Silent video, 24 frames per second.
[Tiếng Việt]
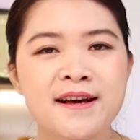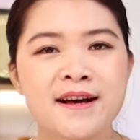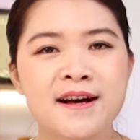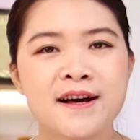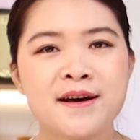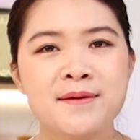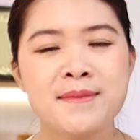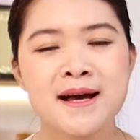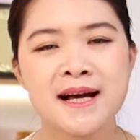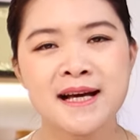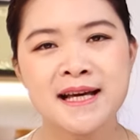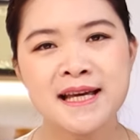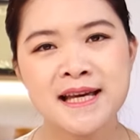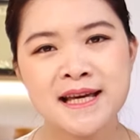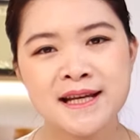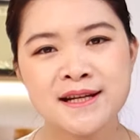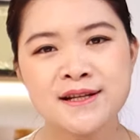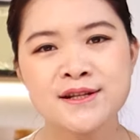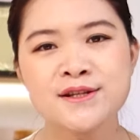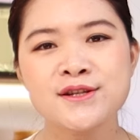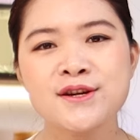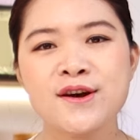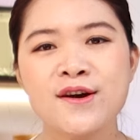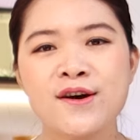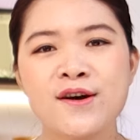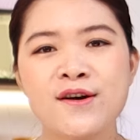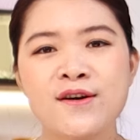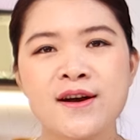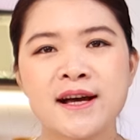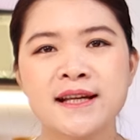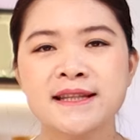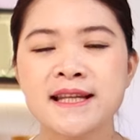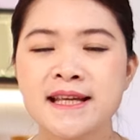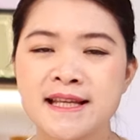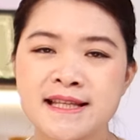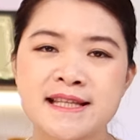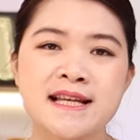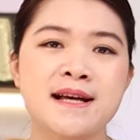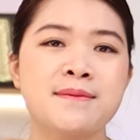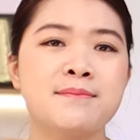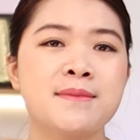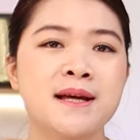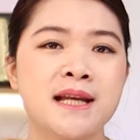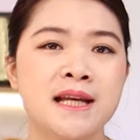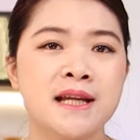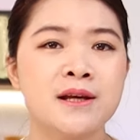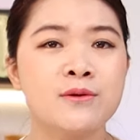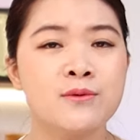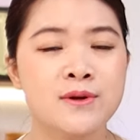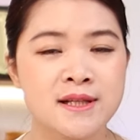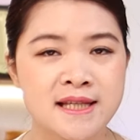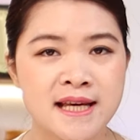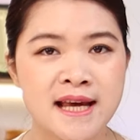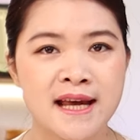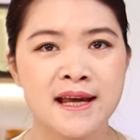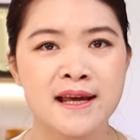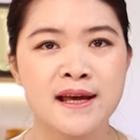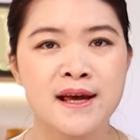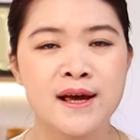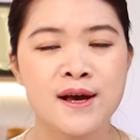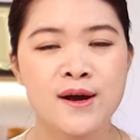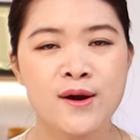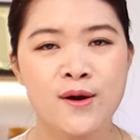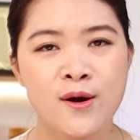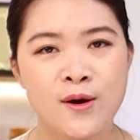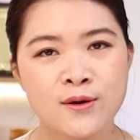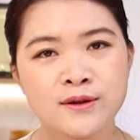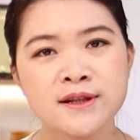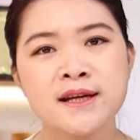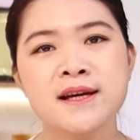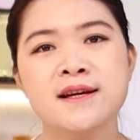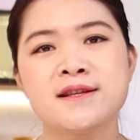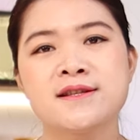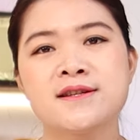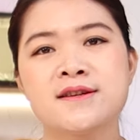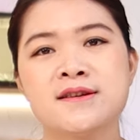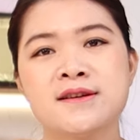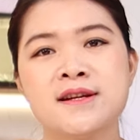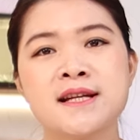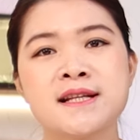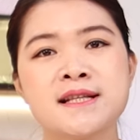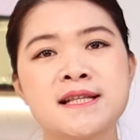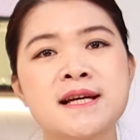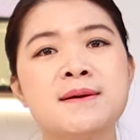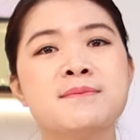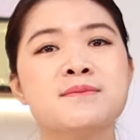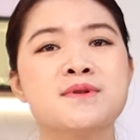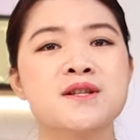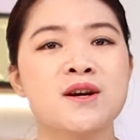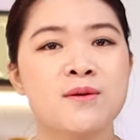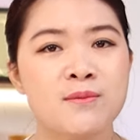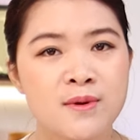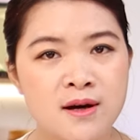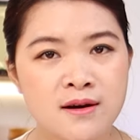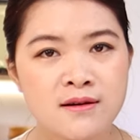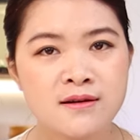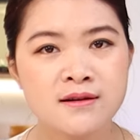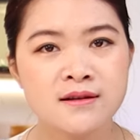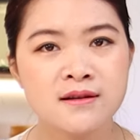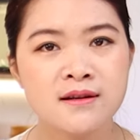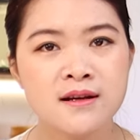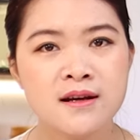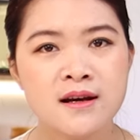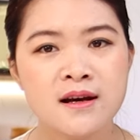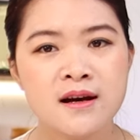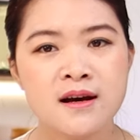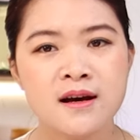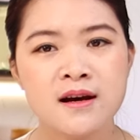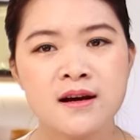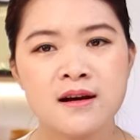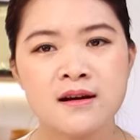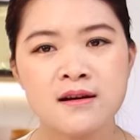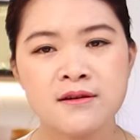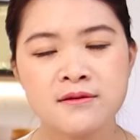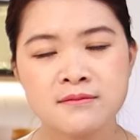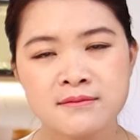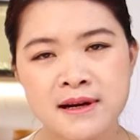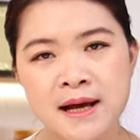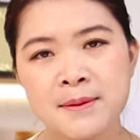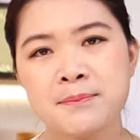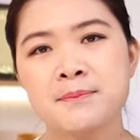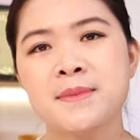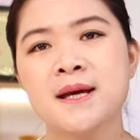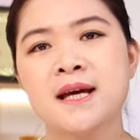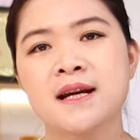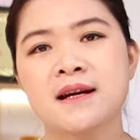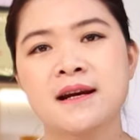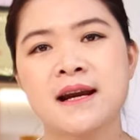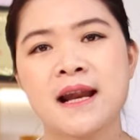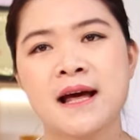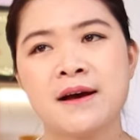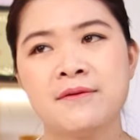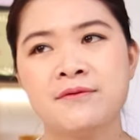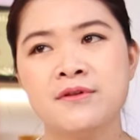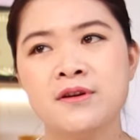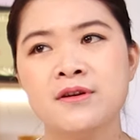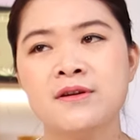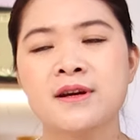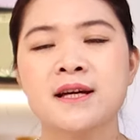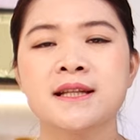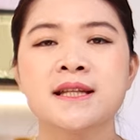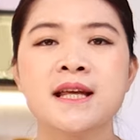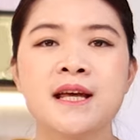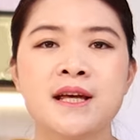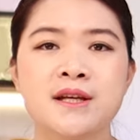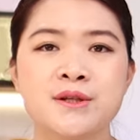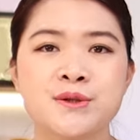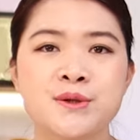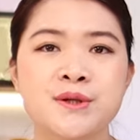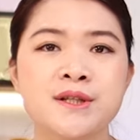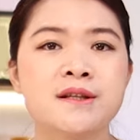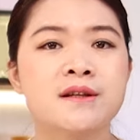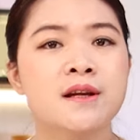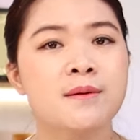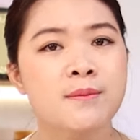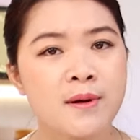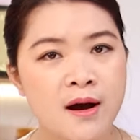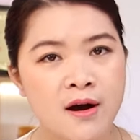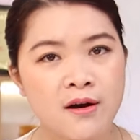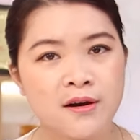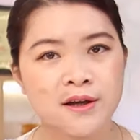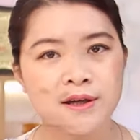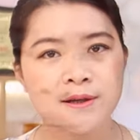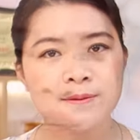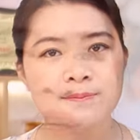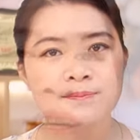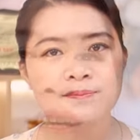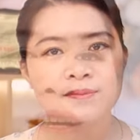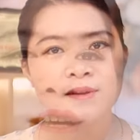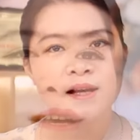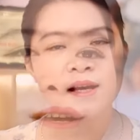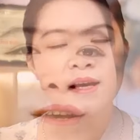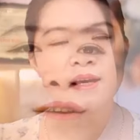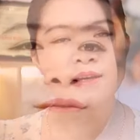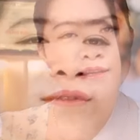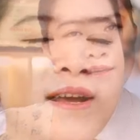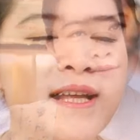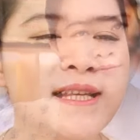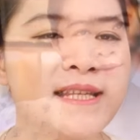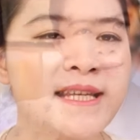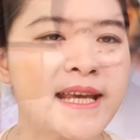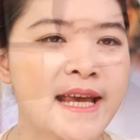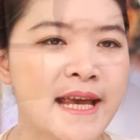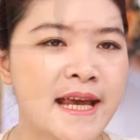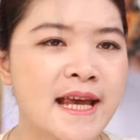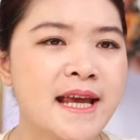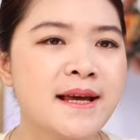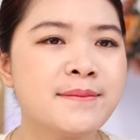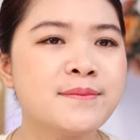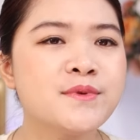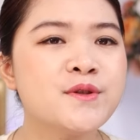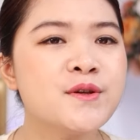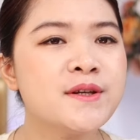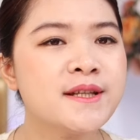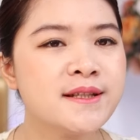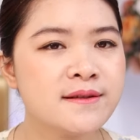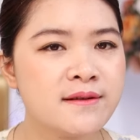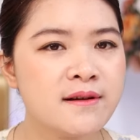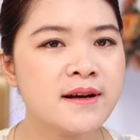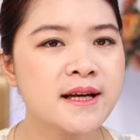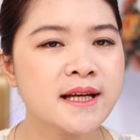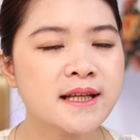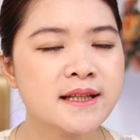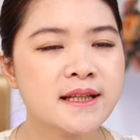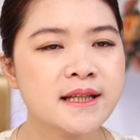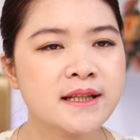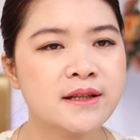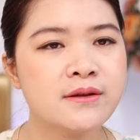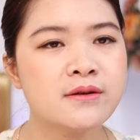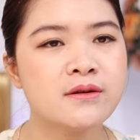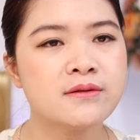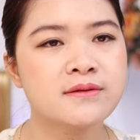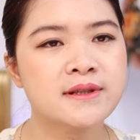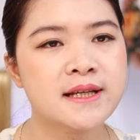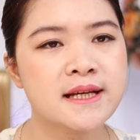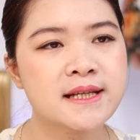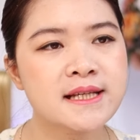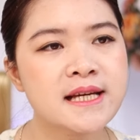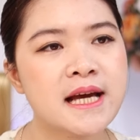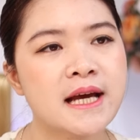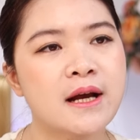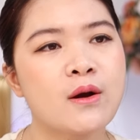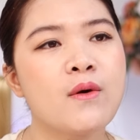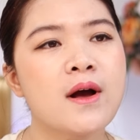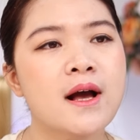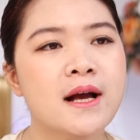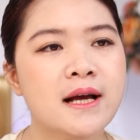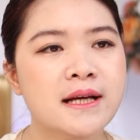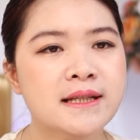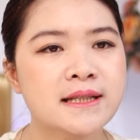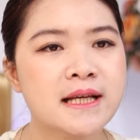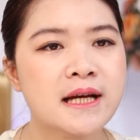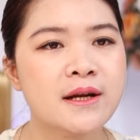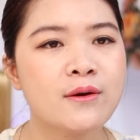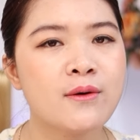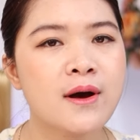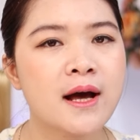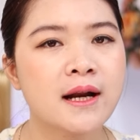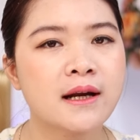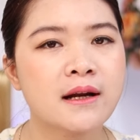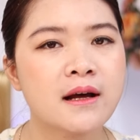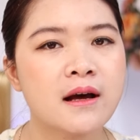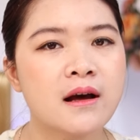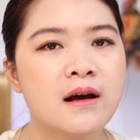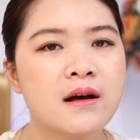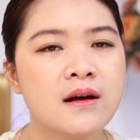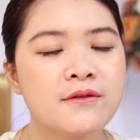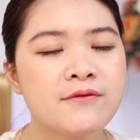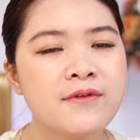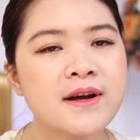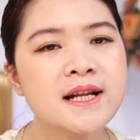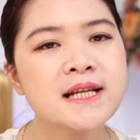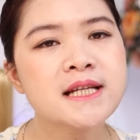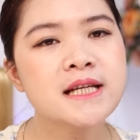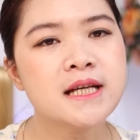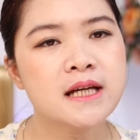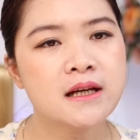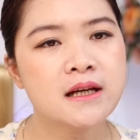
Mà khiến cho cái tình trạng bệnh lý của trẻ có thể trở nên trầm trọng hơn, đặc biệt là với cái thể suy dinh dưỡng thấp còi. Và trẻ em suy dinh dưỡng ấy, thì thường sẽ trải qua cái giai đoạn phát